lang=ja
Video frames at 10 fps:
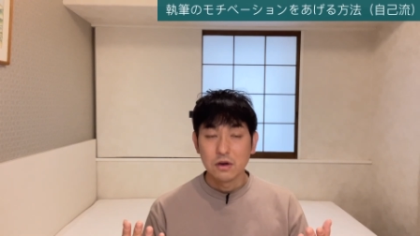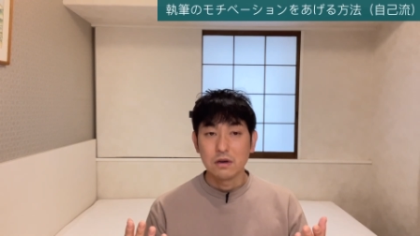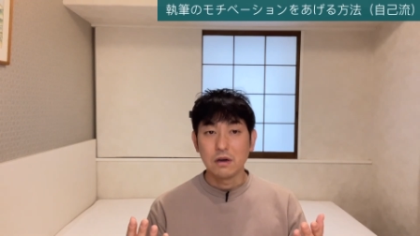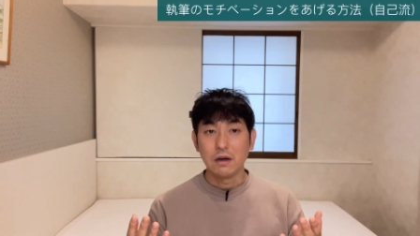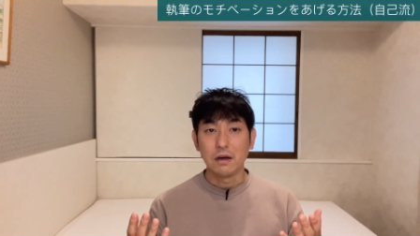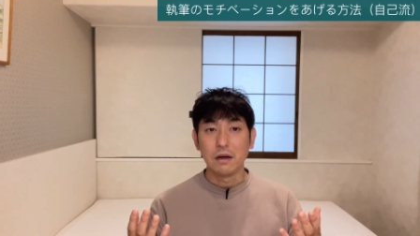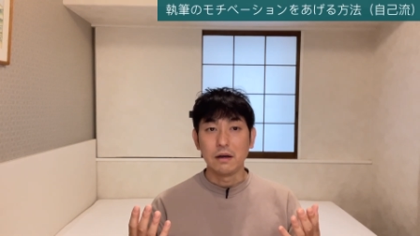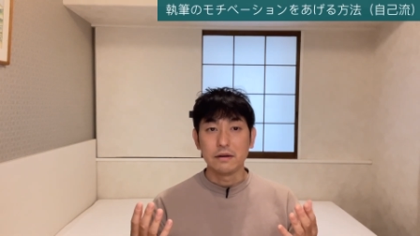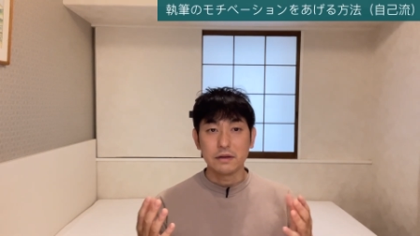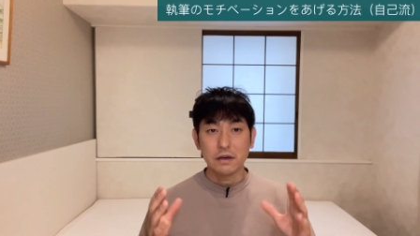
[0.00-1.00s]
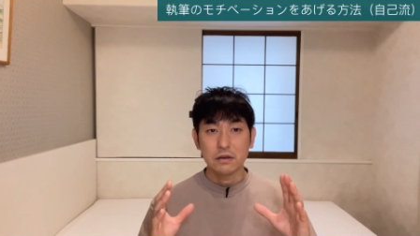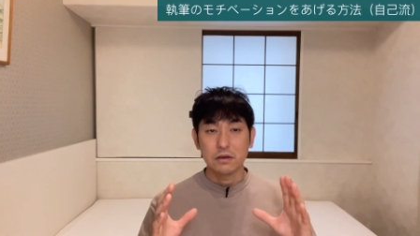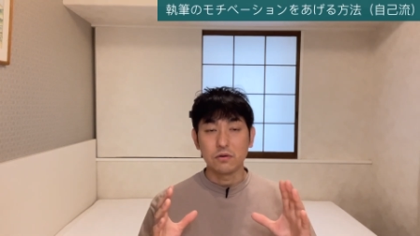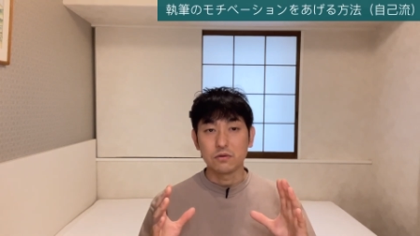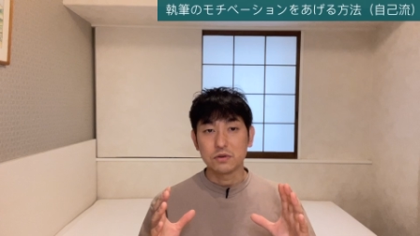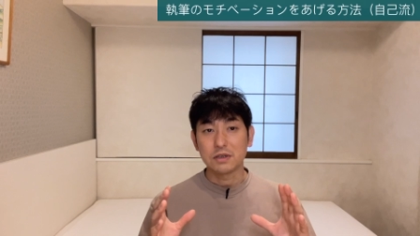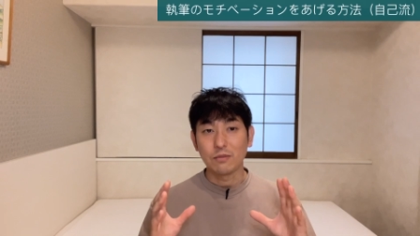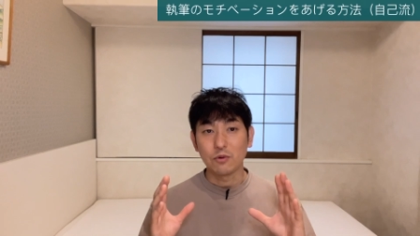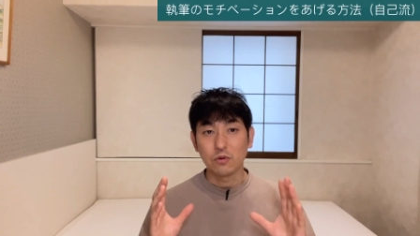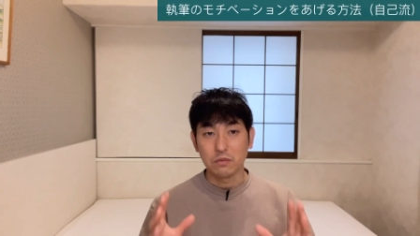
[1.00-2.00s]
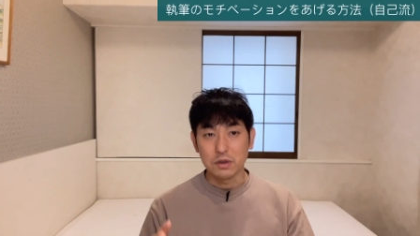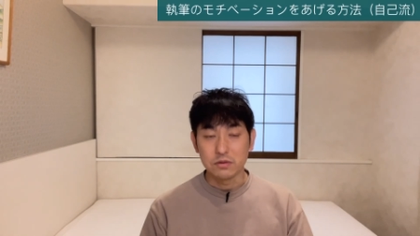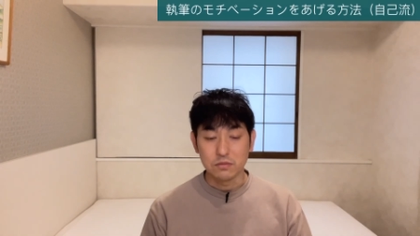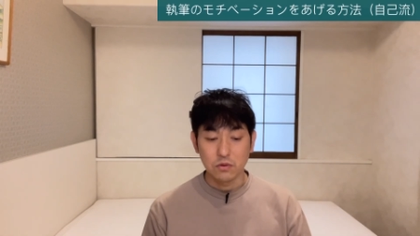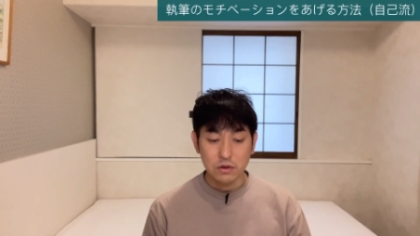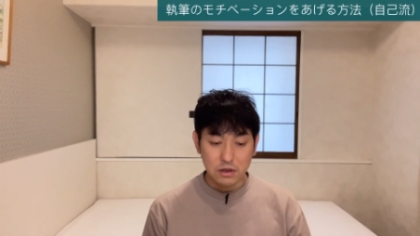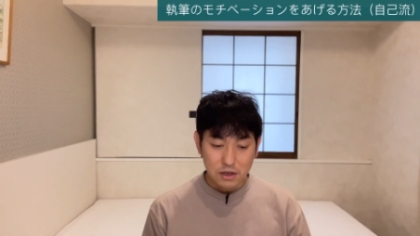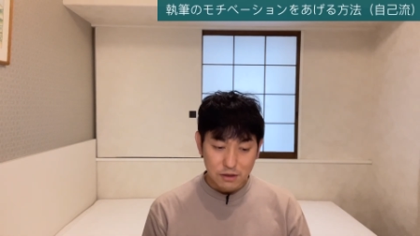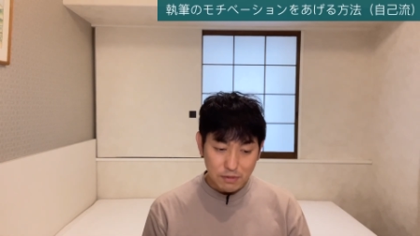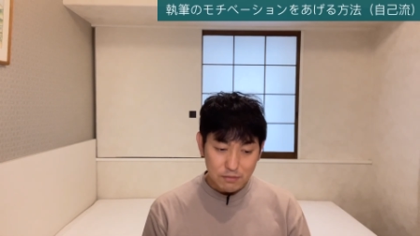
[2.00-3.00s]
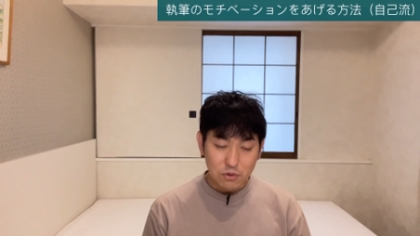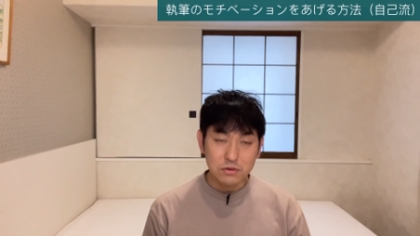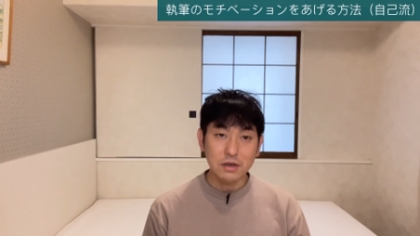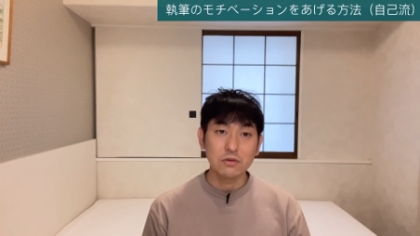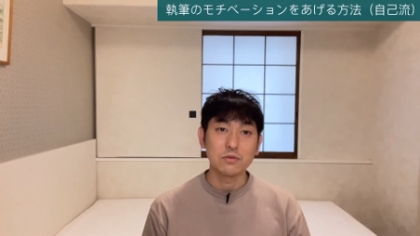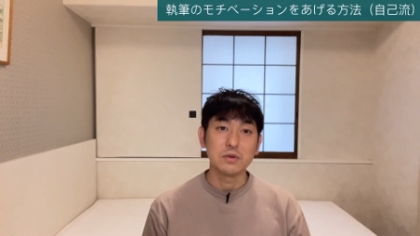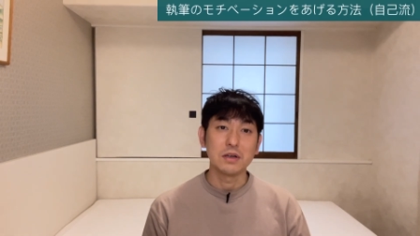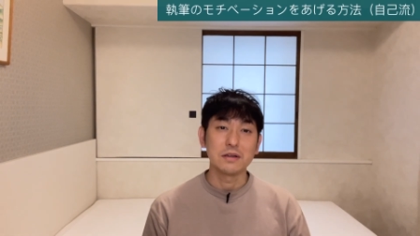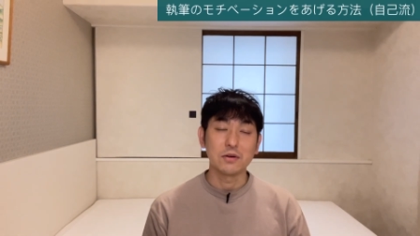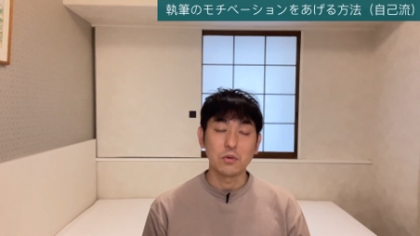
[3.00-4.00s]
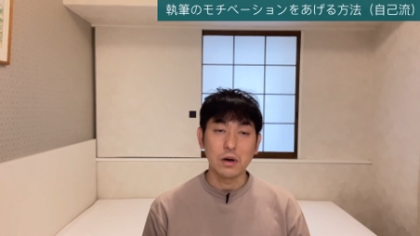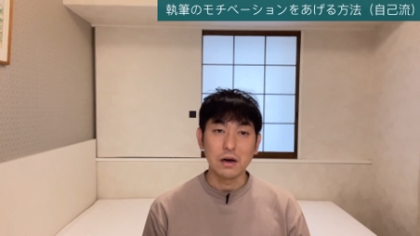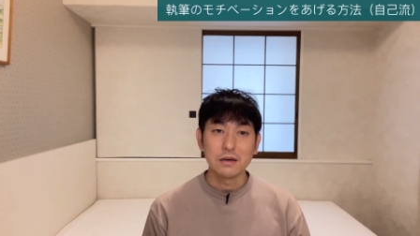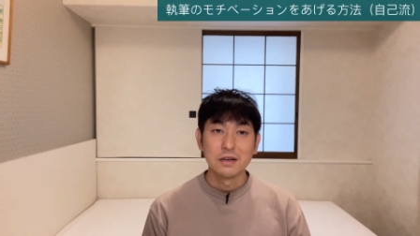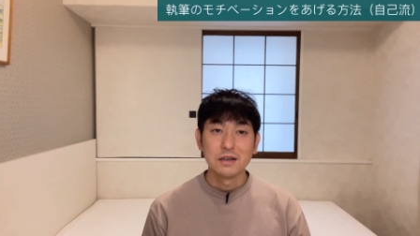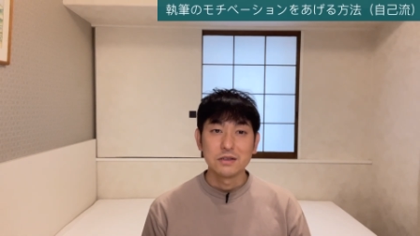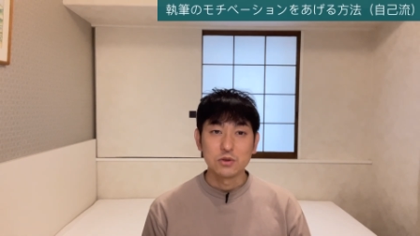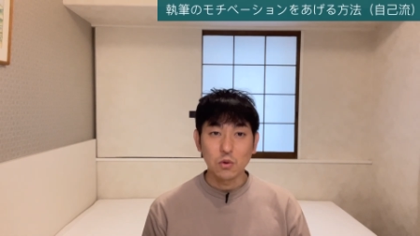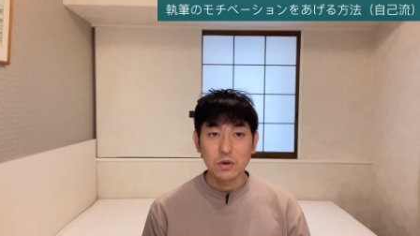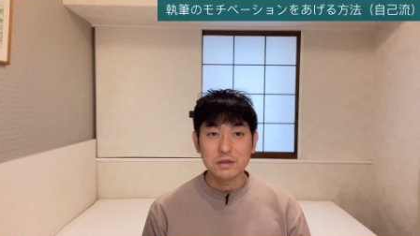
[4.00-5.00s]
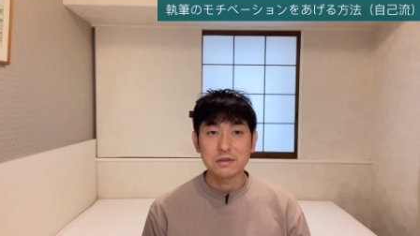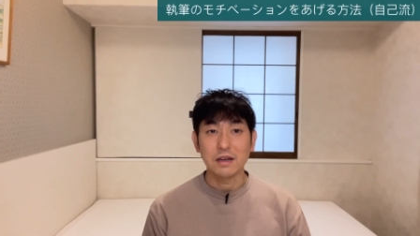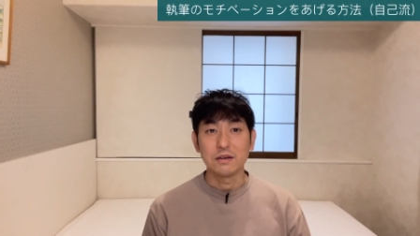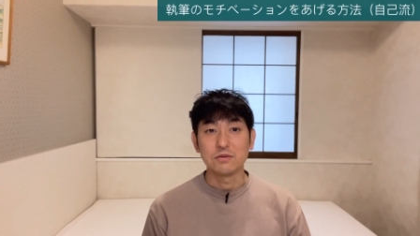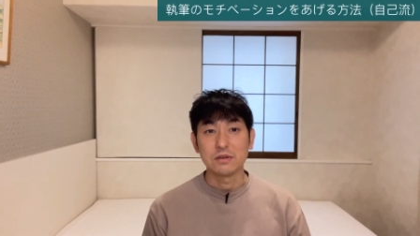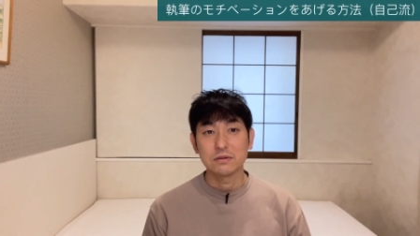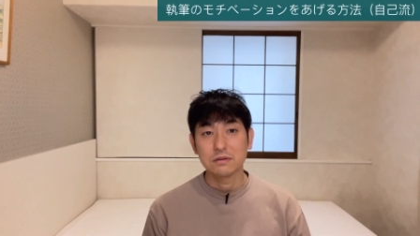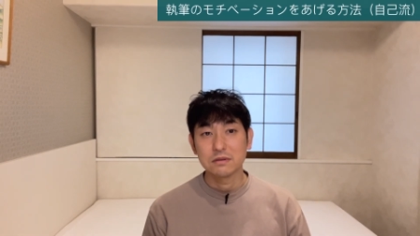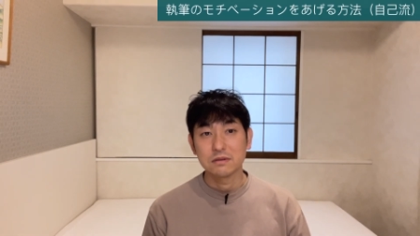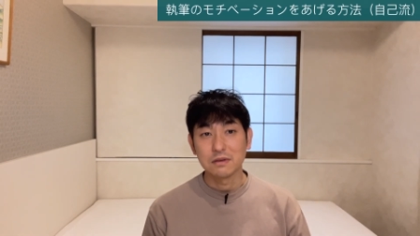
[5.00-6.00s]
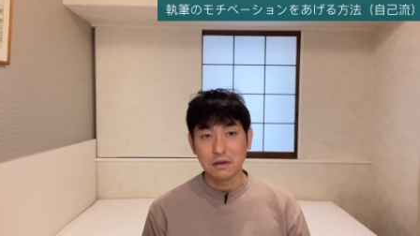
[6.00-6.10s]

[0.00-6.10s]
えー、ね、記録したものを見る。もう一番僕がよく見ていたのは、情熱大陸です。